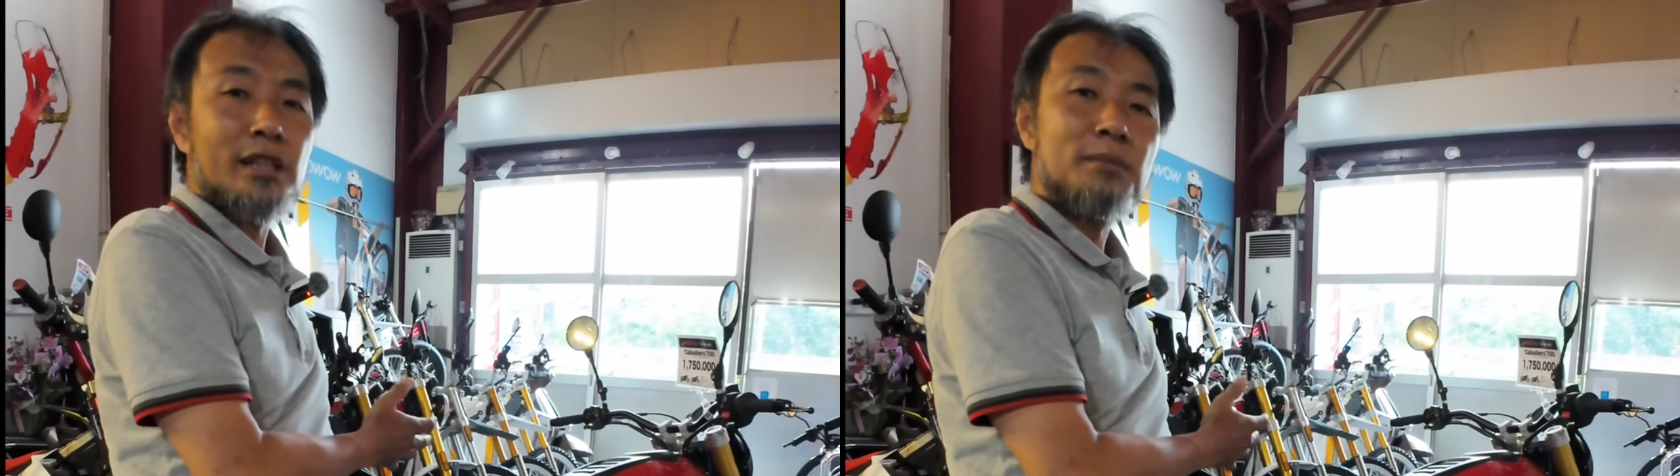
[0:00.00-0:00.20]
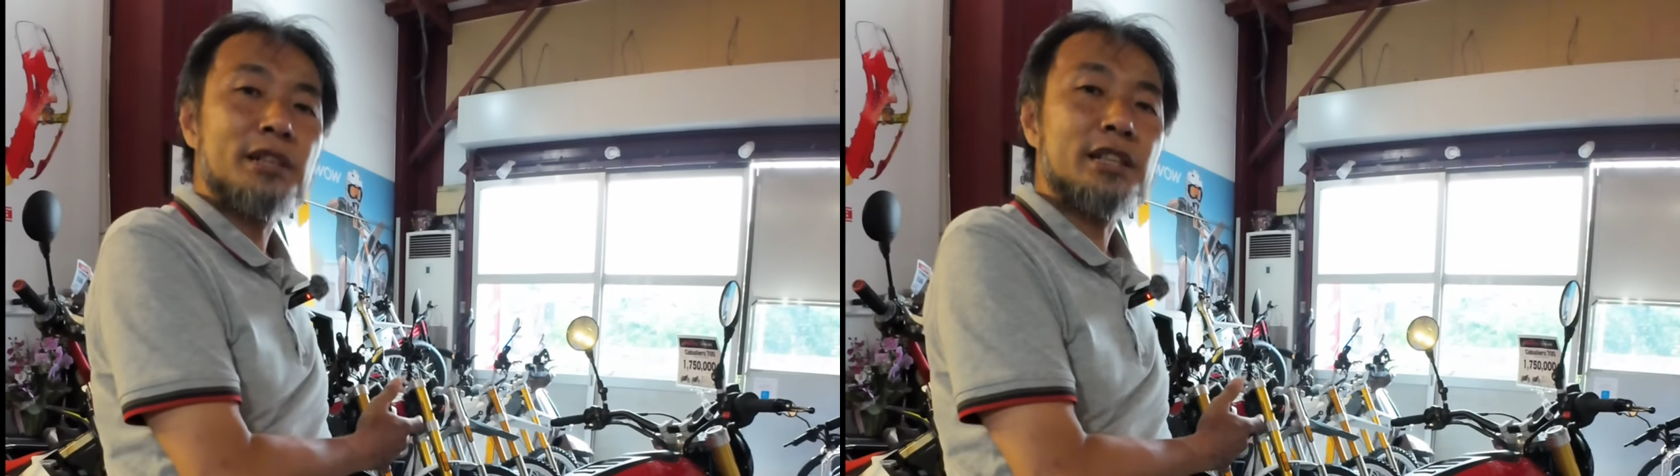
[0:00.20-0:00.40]
て
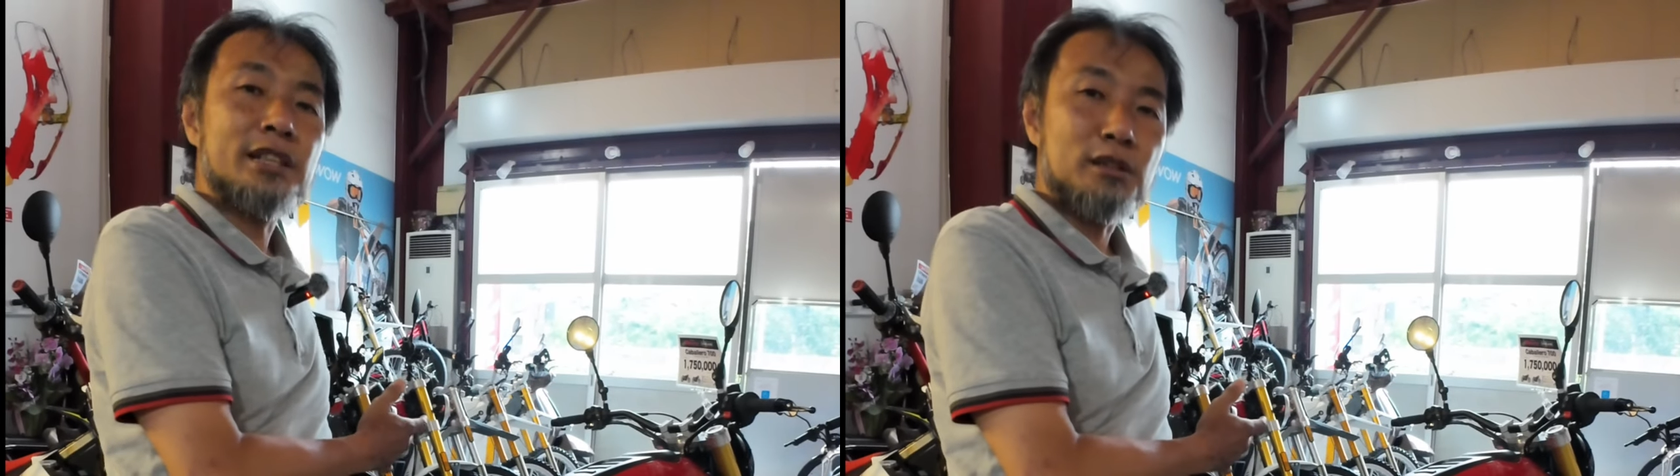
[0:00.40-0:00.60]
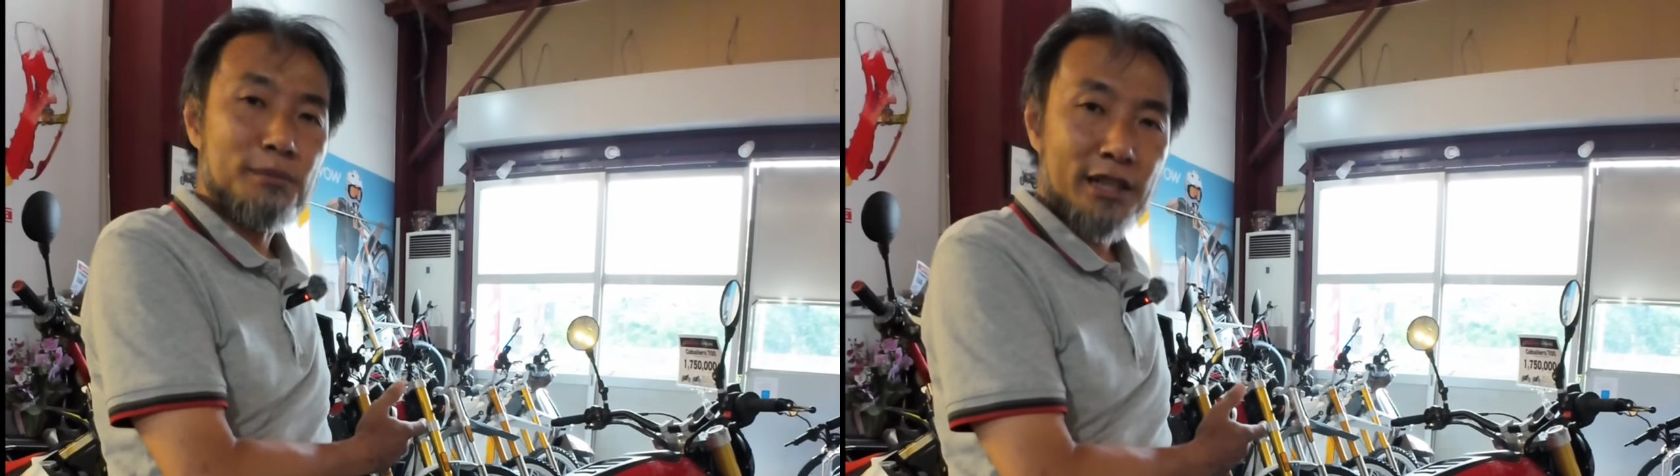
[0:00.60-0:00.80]
今に
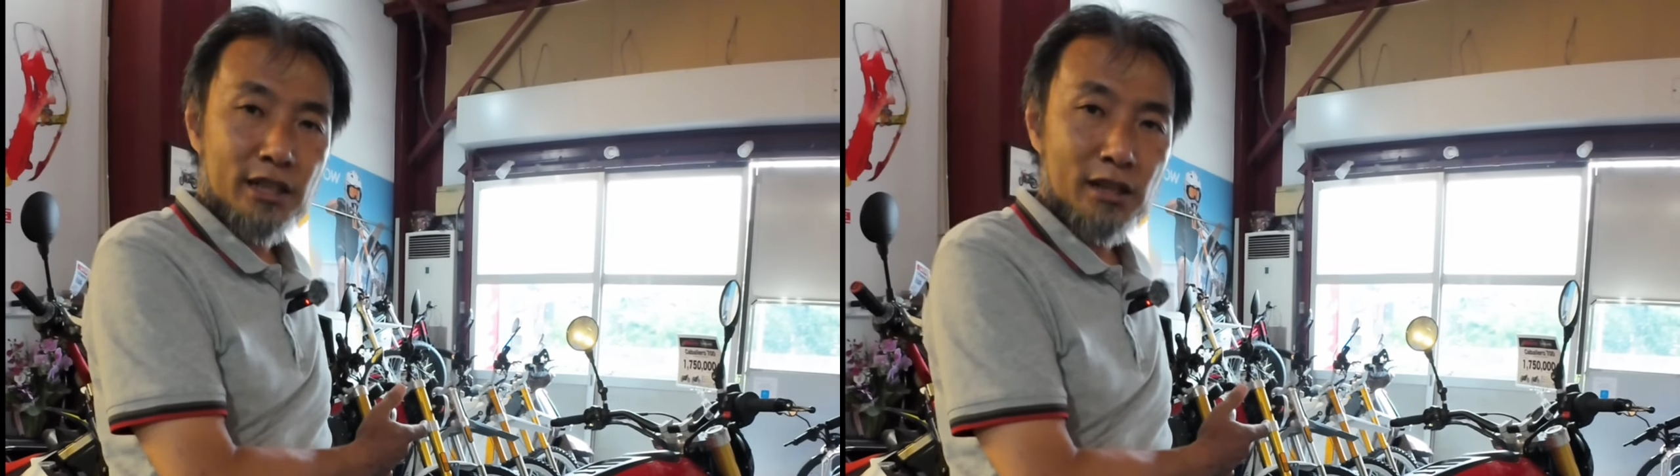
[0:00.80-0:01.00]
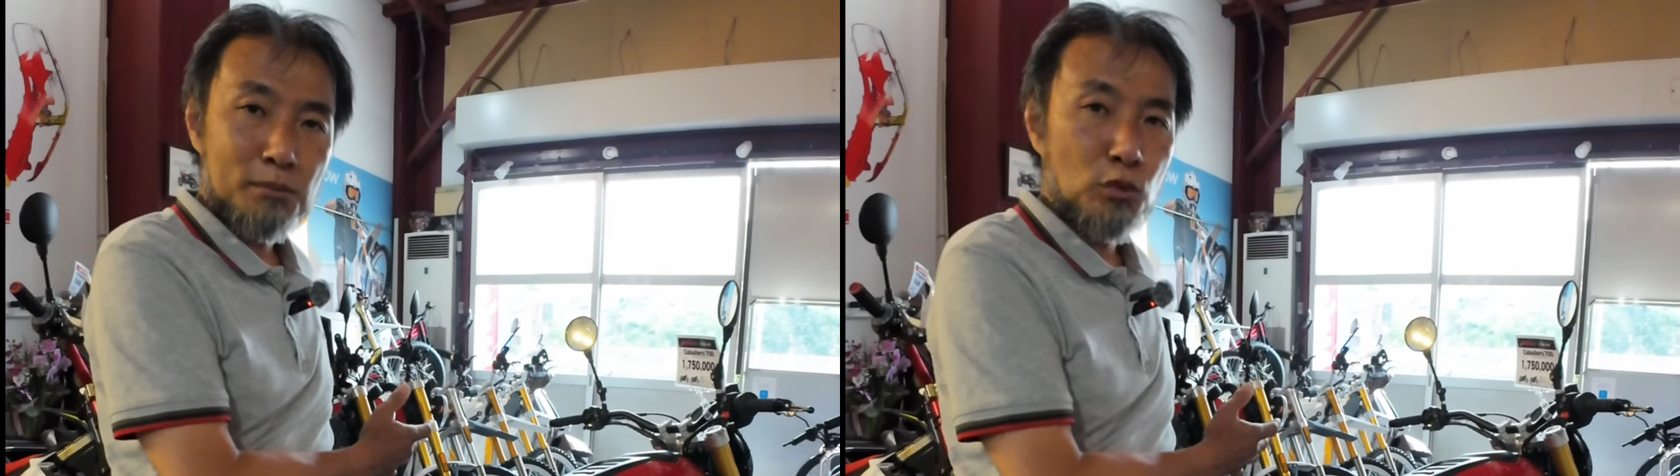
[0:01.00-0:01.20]
至る
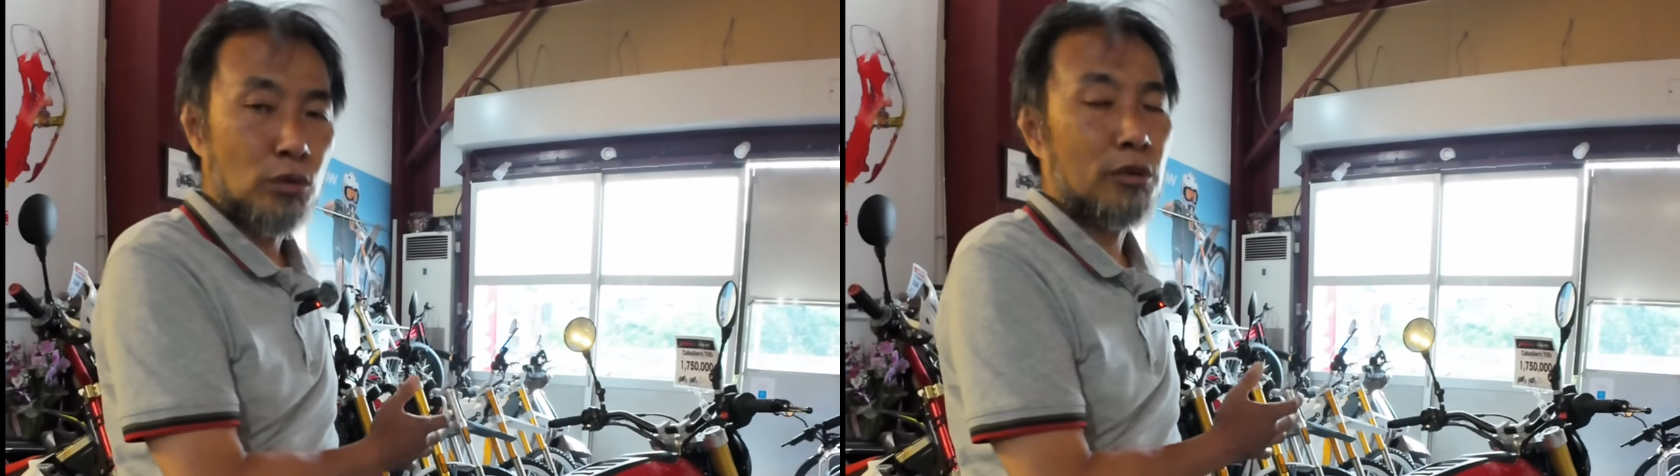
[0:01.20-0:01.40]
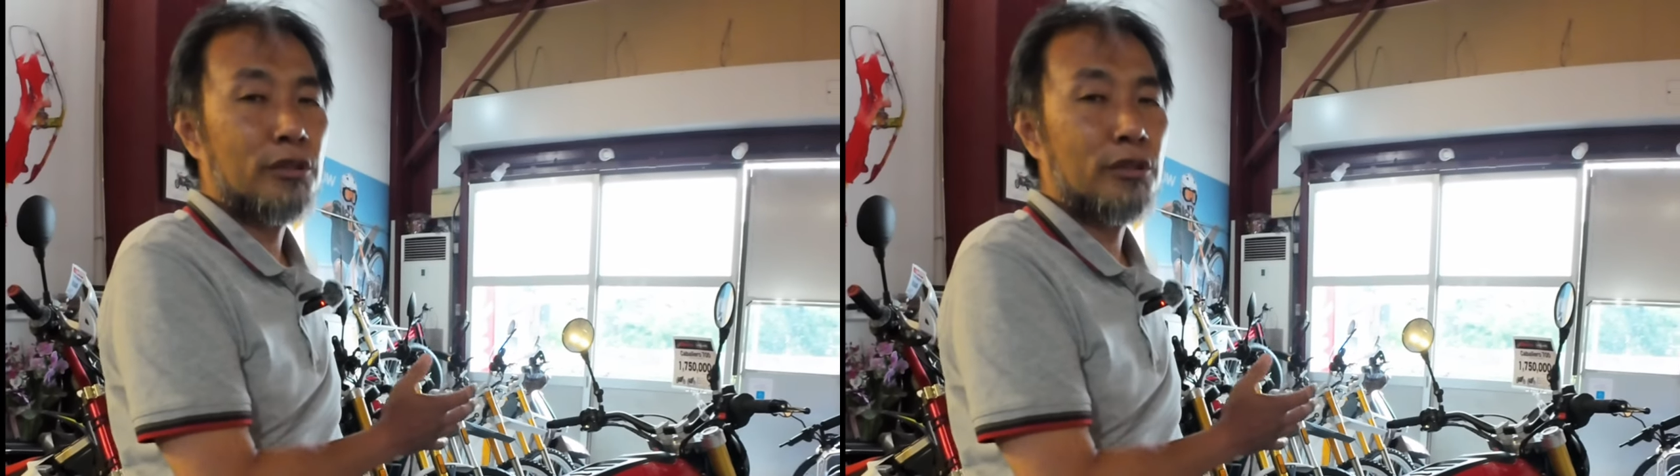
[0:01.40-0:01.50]
メーカーも